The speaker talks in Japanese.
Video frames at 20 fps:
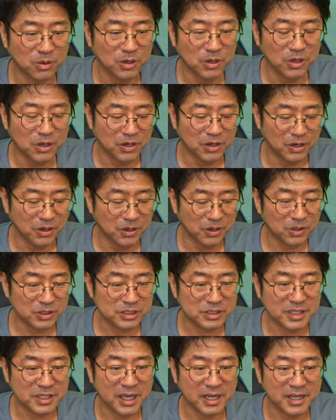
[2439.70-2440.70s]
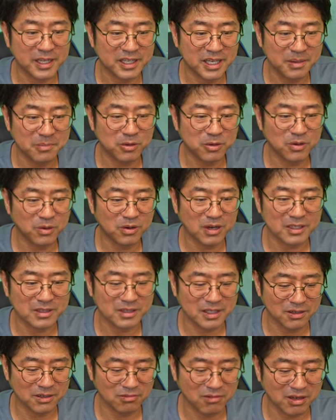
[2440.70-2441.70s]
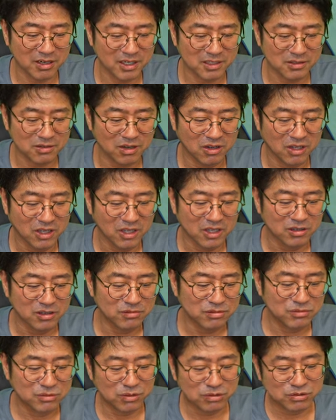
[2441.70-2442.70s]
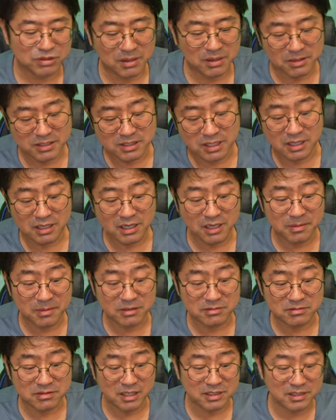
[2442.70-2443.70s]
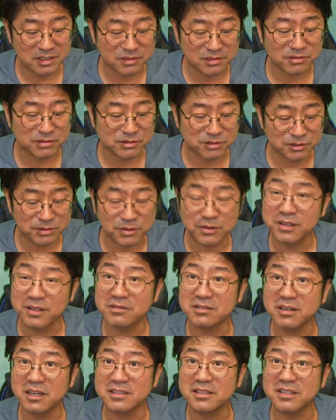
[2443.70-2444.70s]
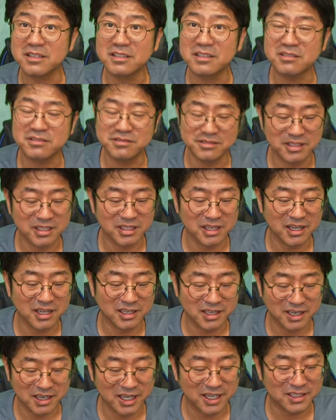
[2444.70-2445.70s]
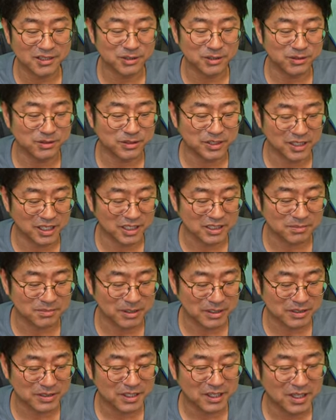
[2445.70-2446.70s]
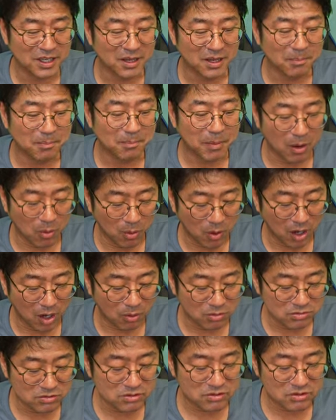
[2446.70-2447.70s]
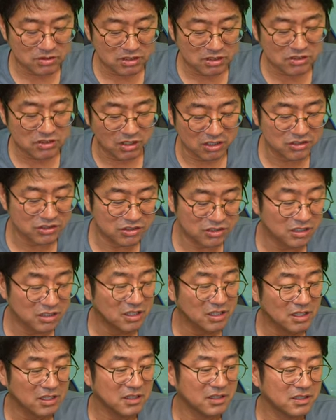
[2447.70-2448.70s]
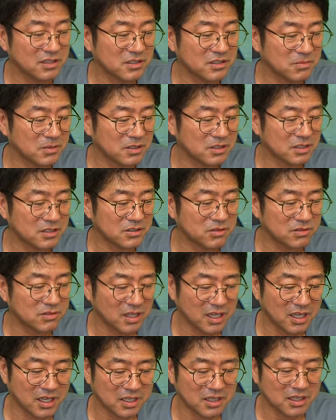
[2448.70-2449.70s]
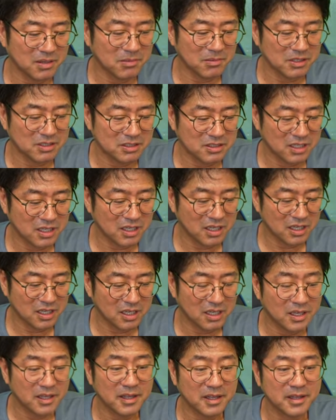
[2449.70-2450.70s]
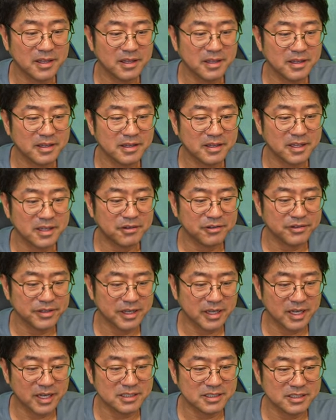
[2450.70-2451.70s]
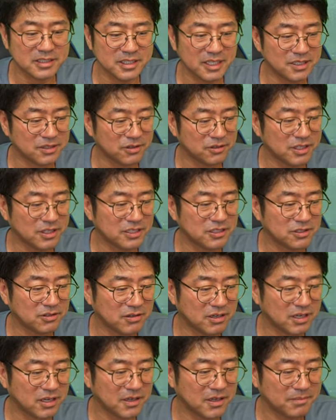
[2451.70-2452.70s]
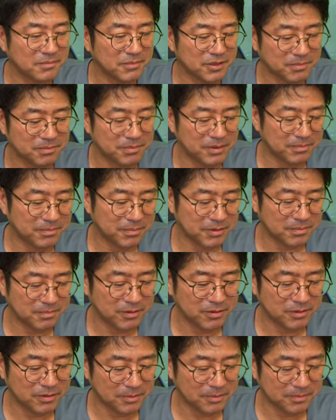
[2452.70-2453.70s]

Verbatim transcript: をしてあげてもよかったのかなと。ウッド双葉3レベルになってくるとそれぐらいできるんじゃないかなという気がします。バオハオン水彩紙。すいません、ちょっと流行ってまして。ね、こんな感じでどうでしょうか。ピュピュピュピュと。